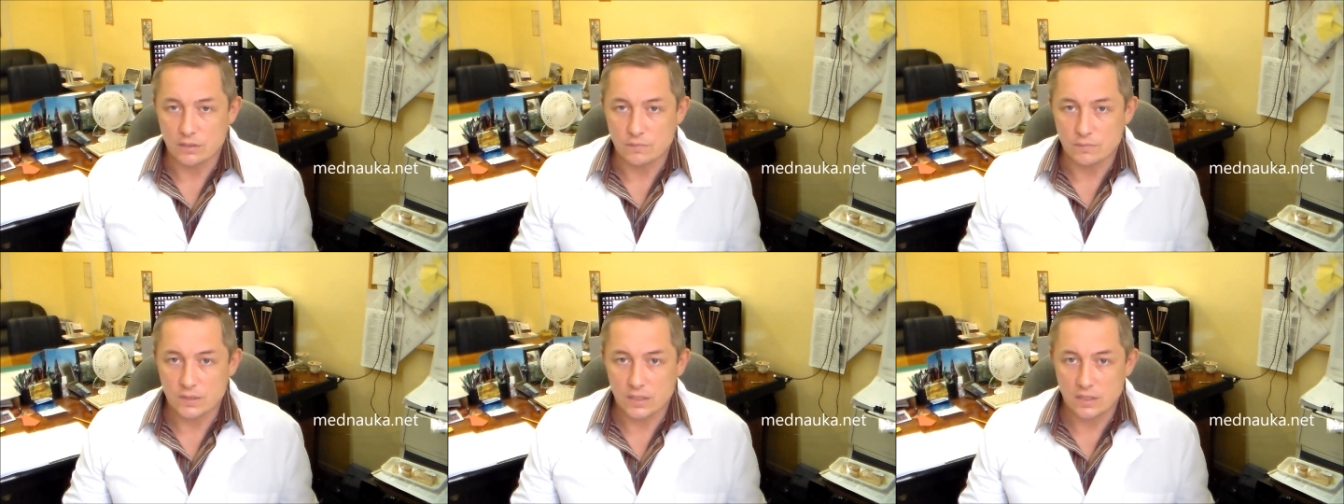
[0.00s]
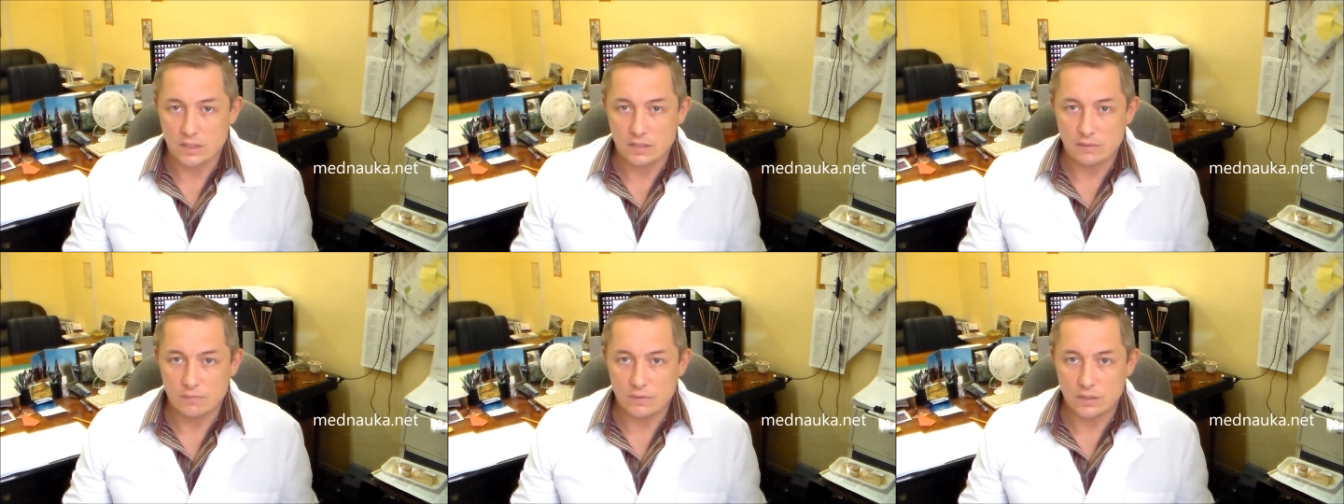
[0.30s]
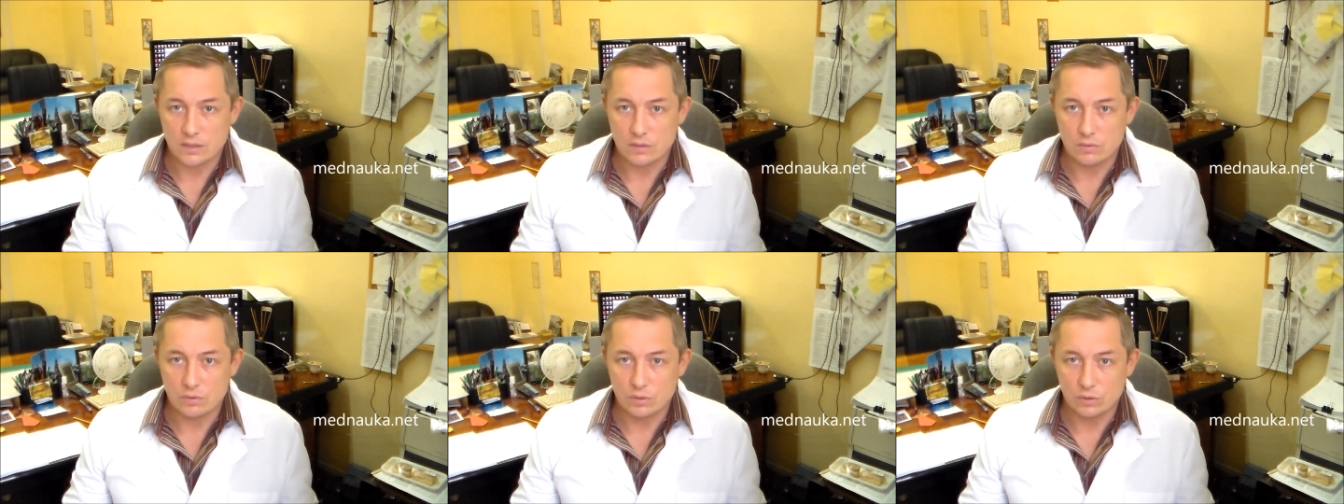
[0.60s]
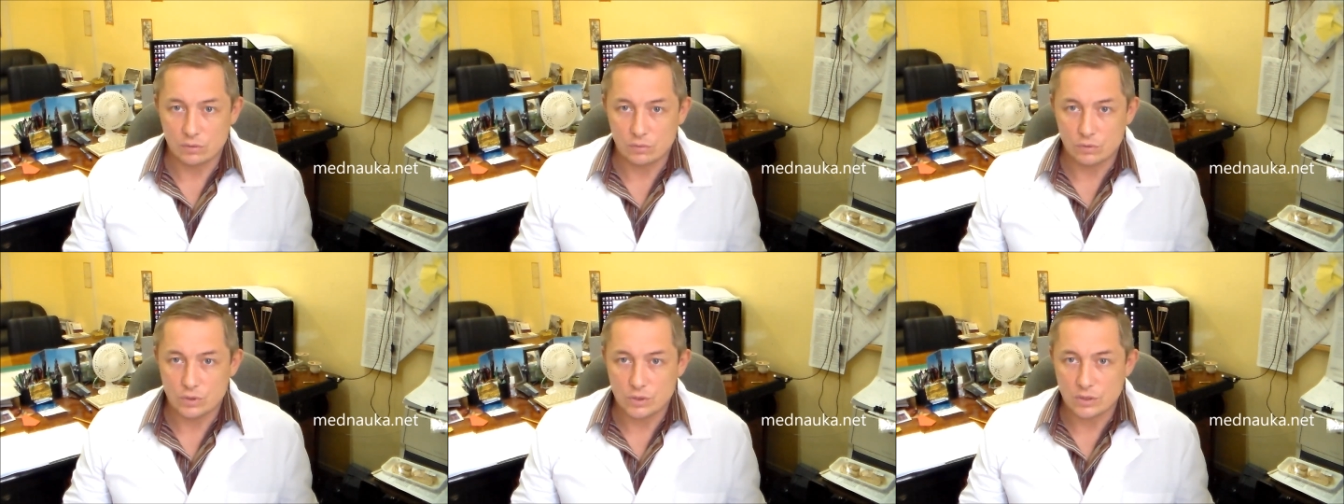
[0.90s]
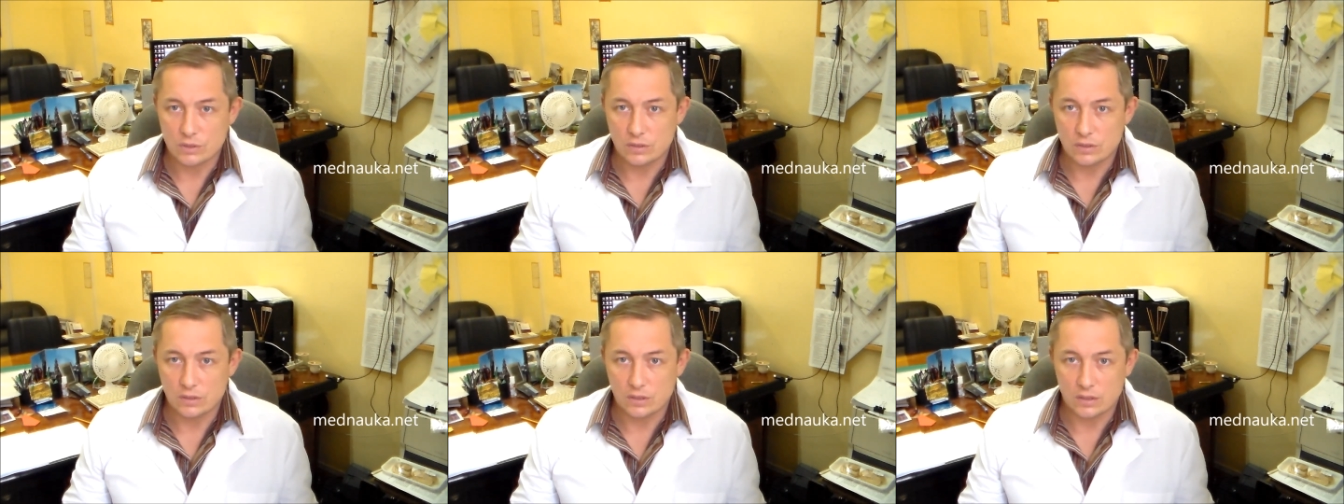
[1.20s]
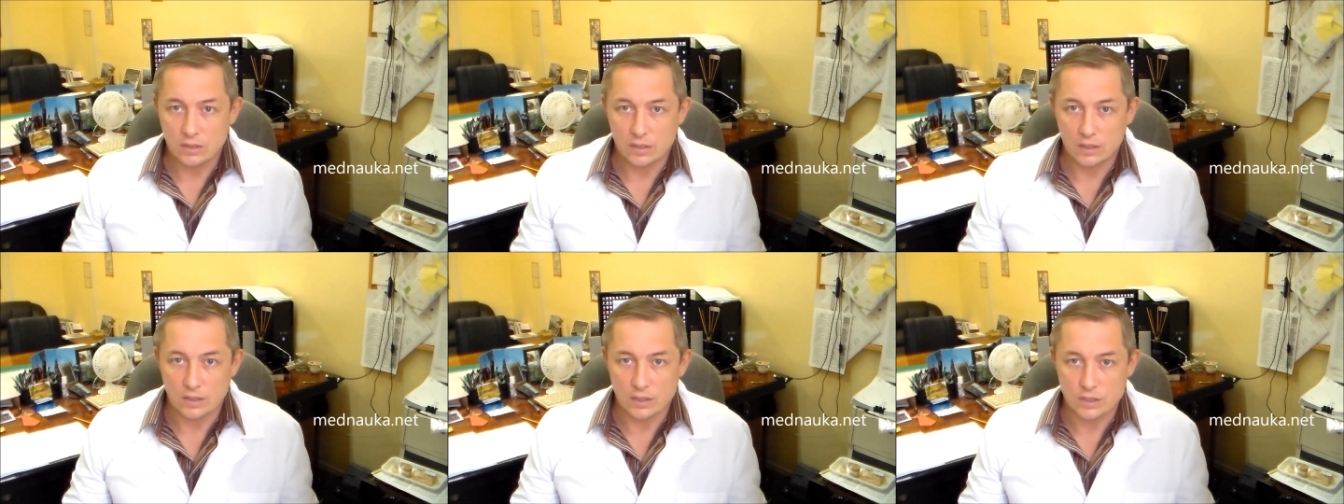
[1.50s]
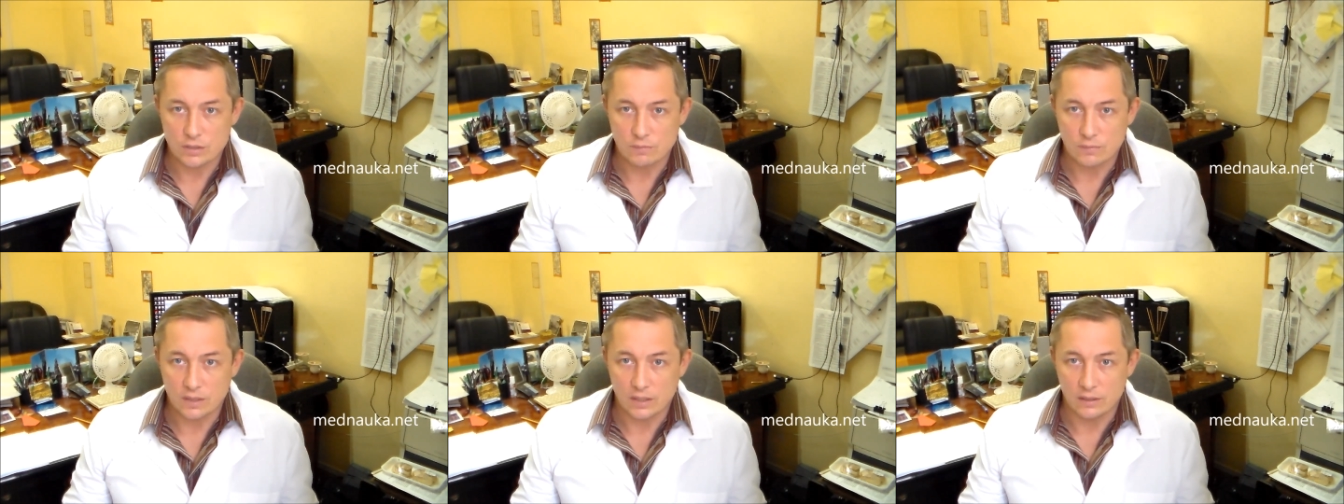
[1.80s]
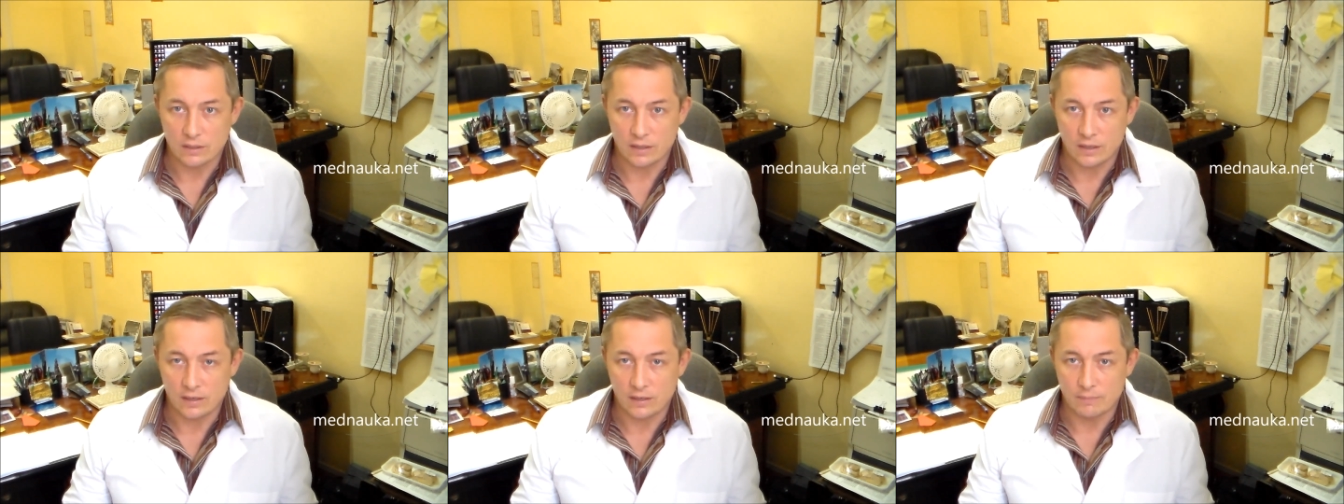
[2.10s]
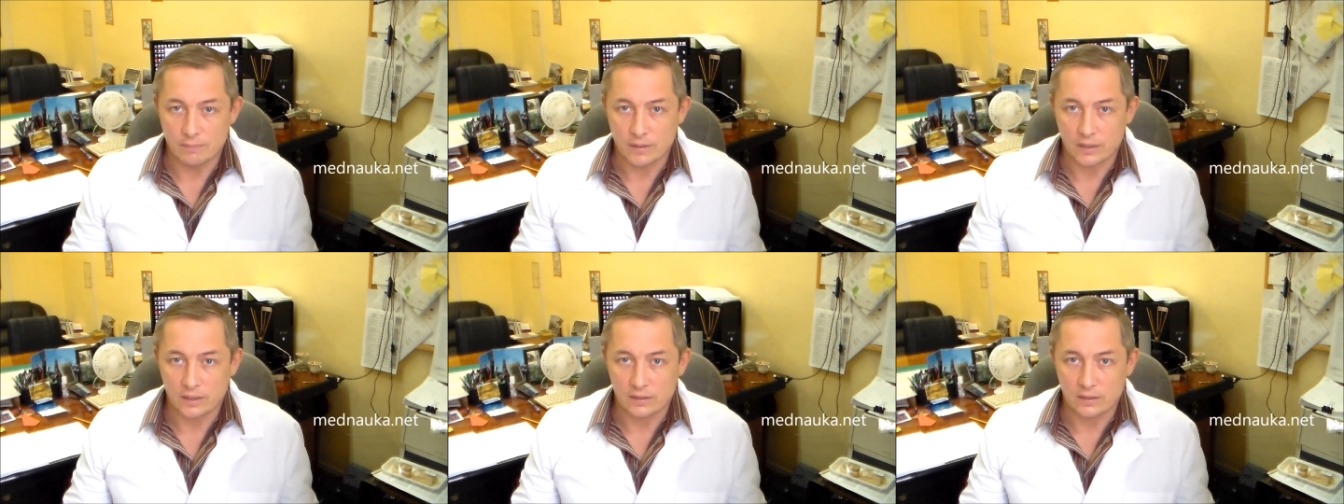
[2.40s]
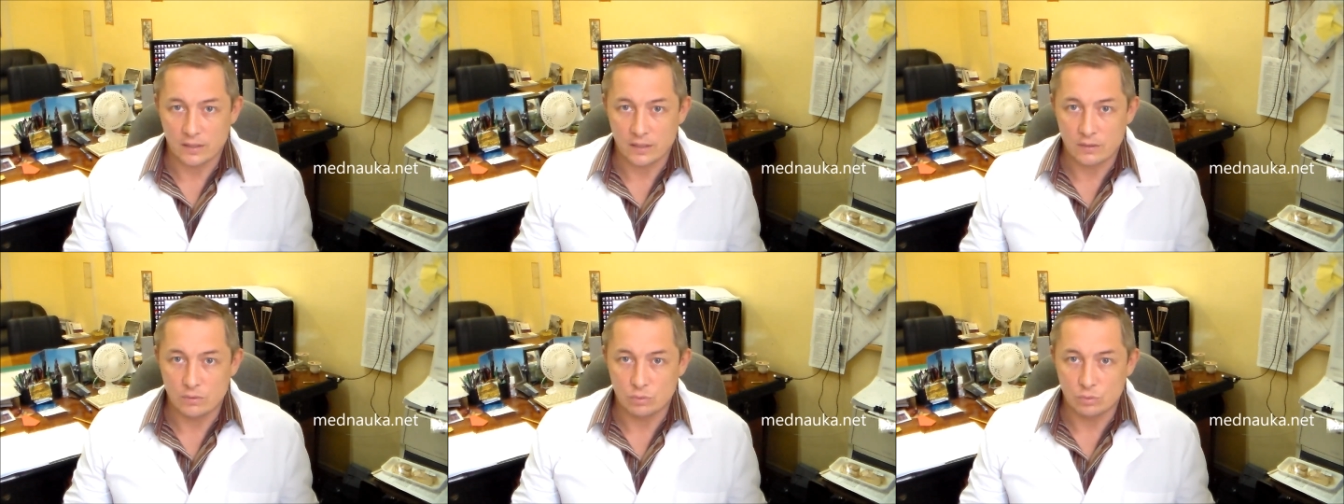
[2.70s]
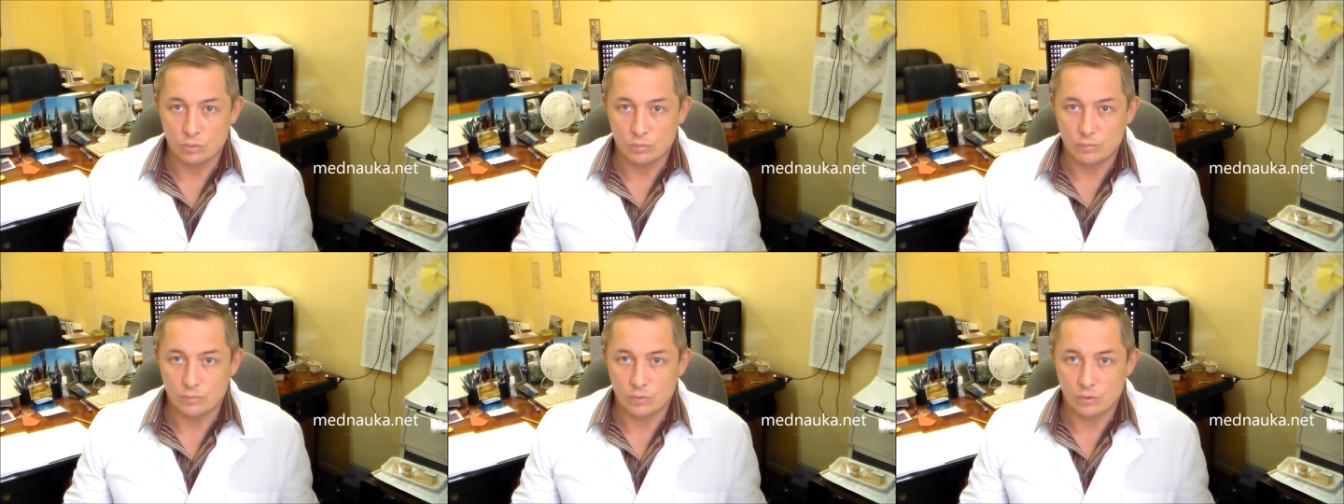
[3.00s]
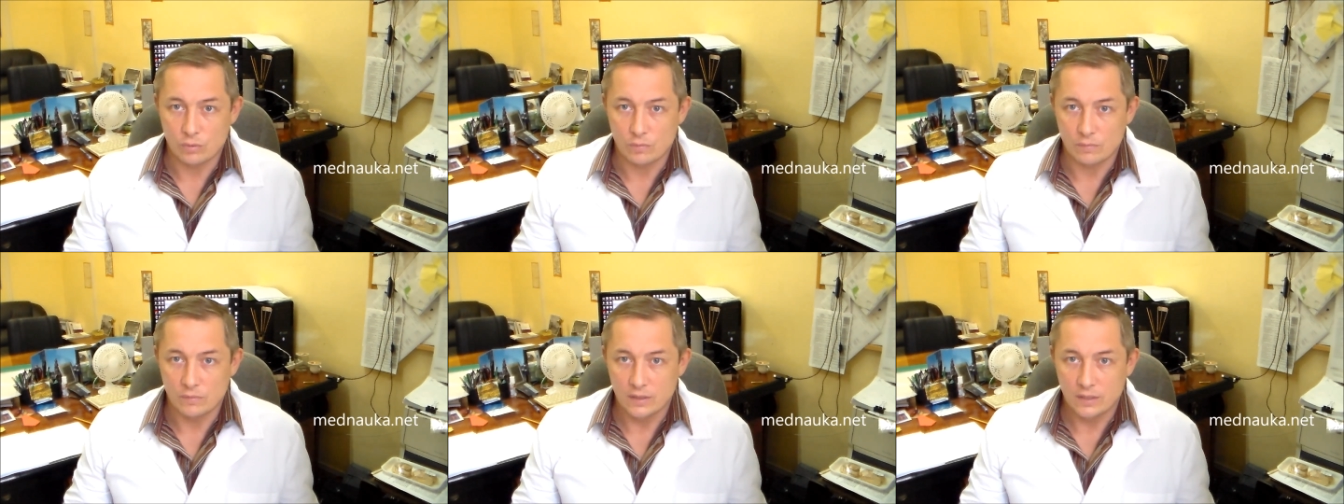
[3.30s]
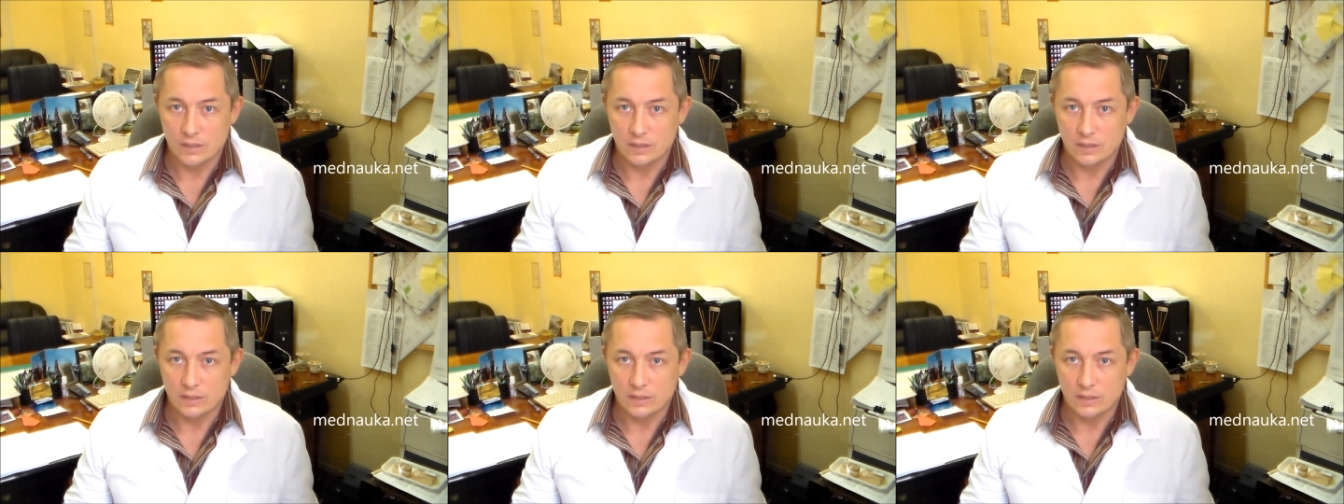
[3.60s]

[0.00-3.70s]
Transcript: нашем сайте mednauka.net и на нашем канале на портале youtube.com.